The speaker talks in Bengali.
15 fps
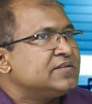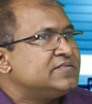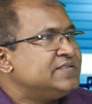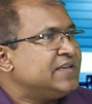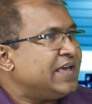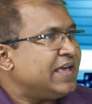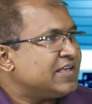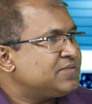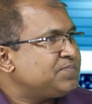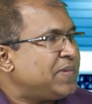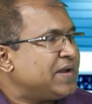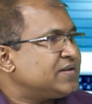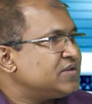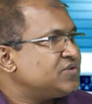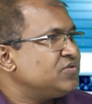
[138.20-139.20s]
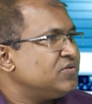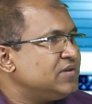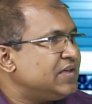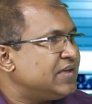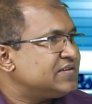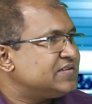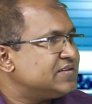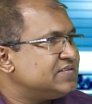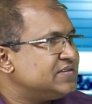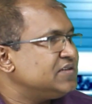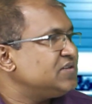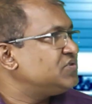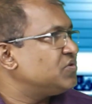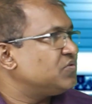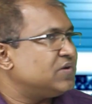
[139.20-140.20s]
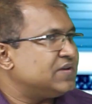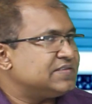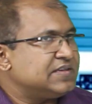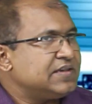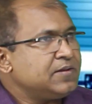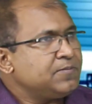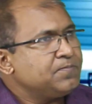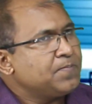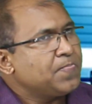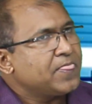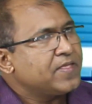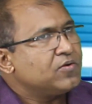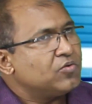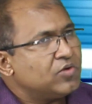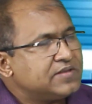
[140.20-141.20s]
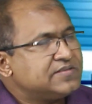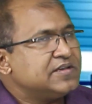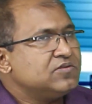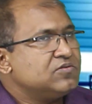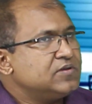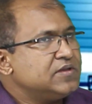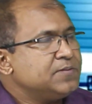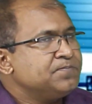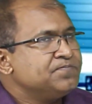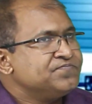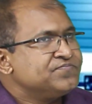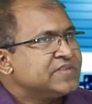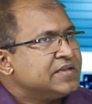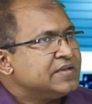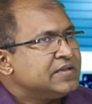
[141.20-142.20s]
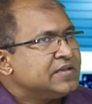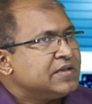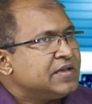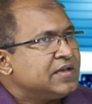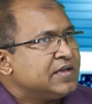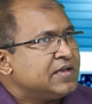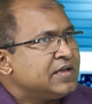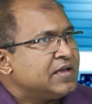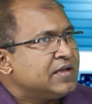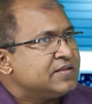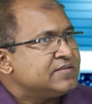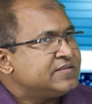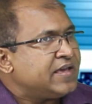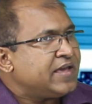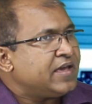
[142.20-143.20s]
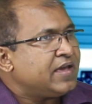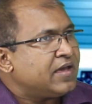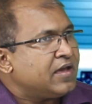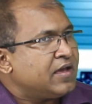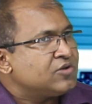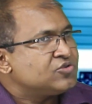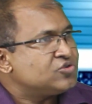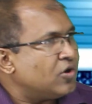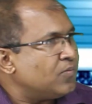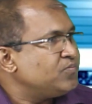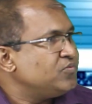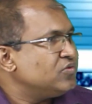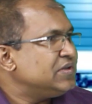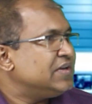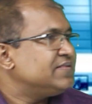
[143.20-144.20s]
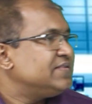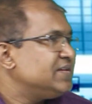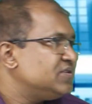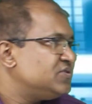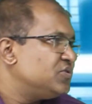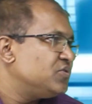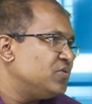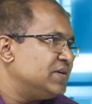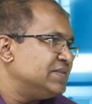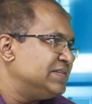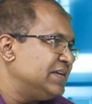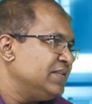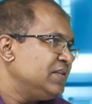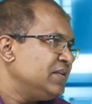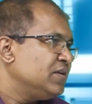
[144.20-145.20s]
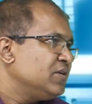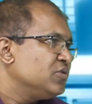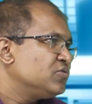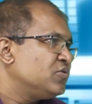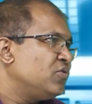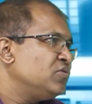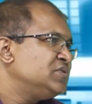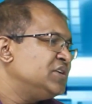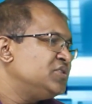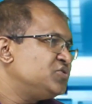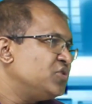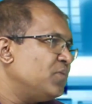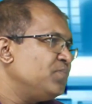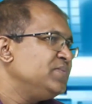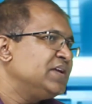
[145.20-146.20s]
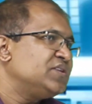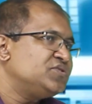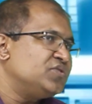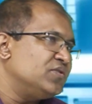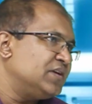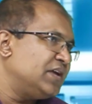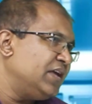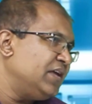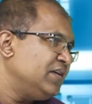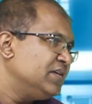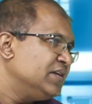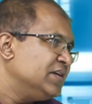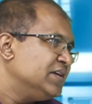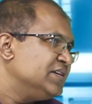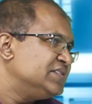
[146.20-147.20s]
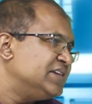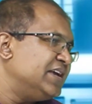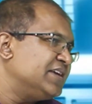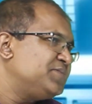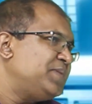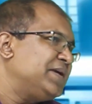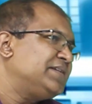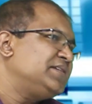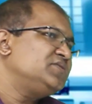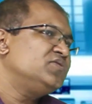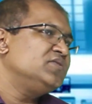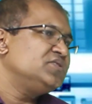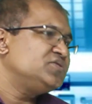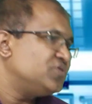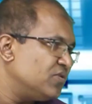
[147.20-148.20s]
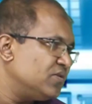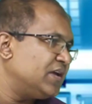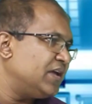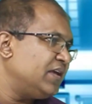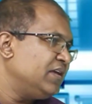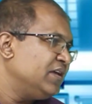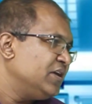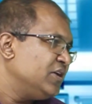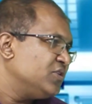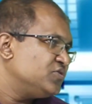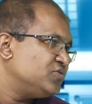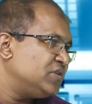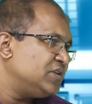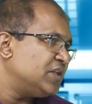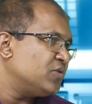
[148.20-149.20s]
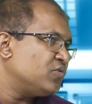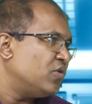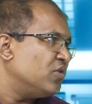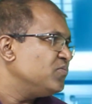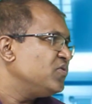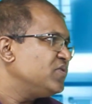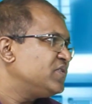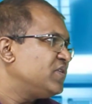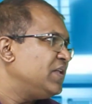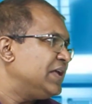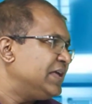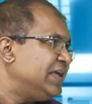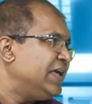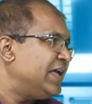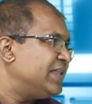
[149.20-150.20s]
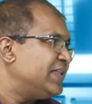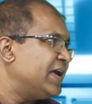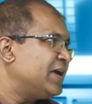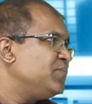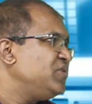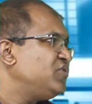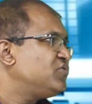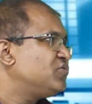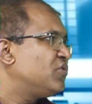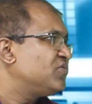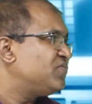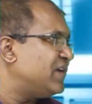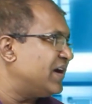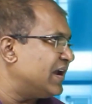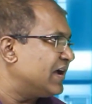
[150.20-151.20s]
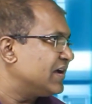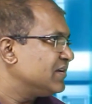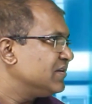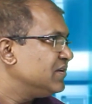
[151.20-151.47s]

যে এক্সপেকটেশন নিয়ে সে চিকিৎসক হয়েছে হয়েছেন উনি যে স্বপ্ন নিয়ে চিকিৎসক হয়েছেন তখন সেই স্বপ্নের সঙ্গে সেই এক্সপেকটেশনের সঙ্গে যদি তার কর্মস্থলে গিয়ে দেখে বিস্তর ফারাক